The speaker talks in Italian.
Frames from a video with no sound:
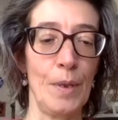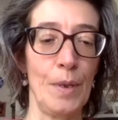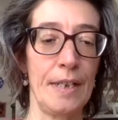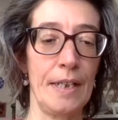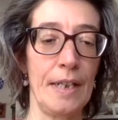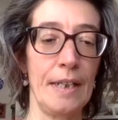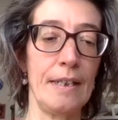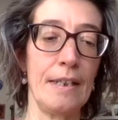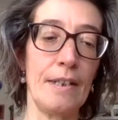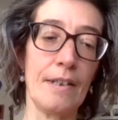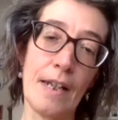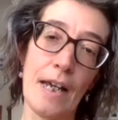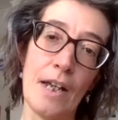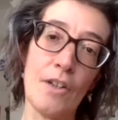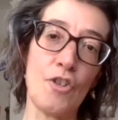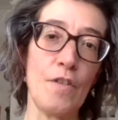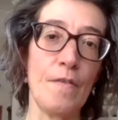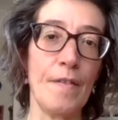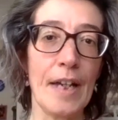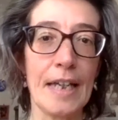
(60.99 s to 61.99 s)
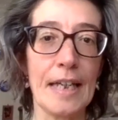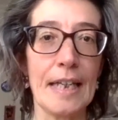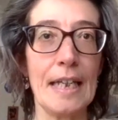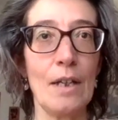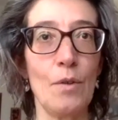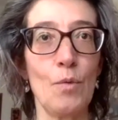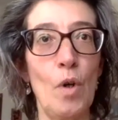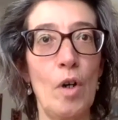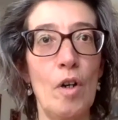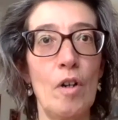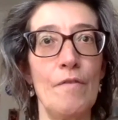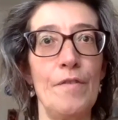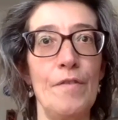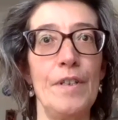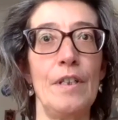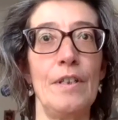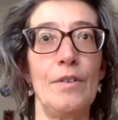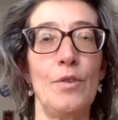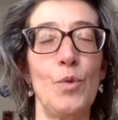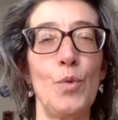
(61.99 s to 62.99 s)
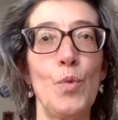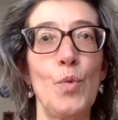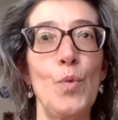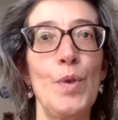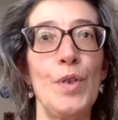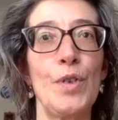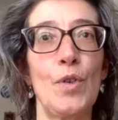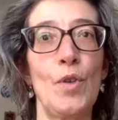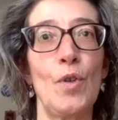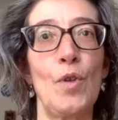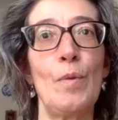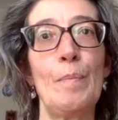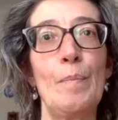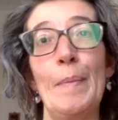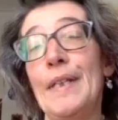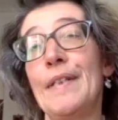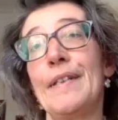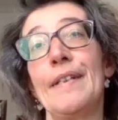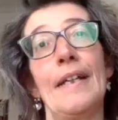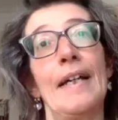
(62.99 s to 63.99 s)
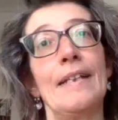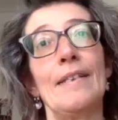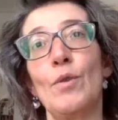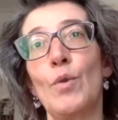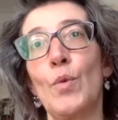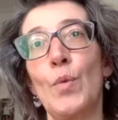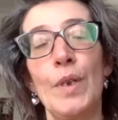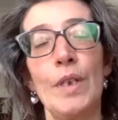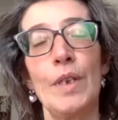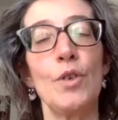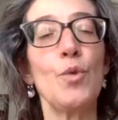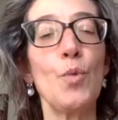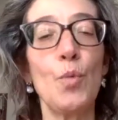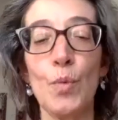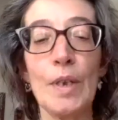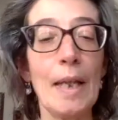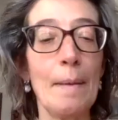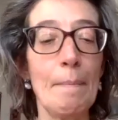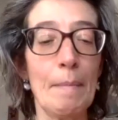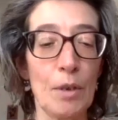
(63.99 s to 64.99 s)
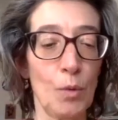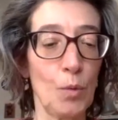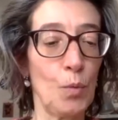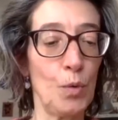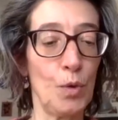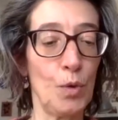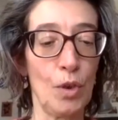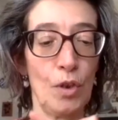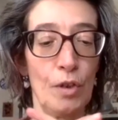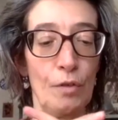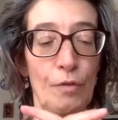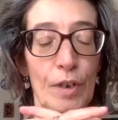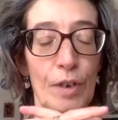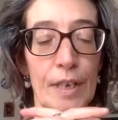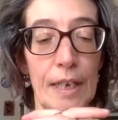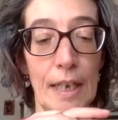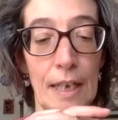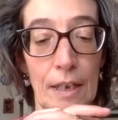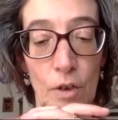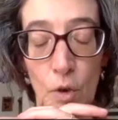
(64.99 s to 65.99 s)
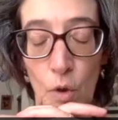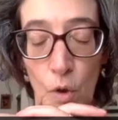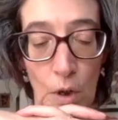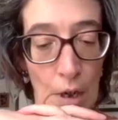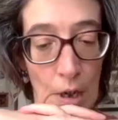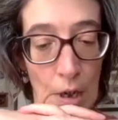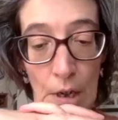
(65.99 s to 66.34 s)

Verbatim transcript: serie di saggi vecchi e nuovi su cui sto pensando, quindi su un tema su cui sto riflettendo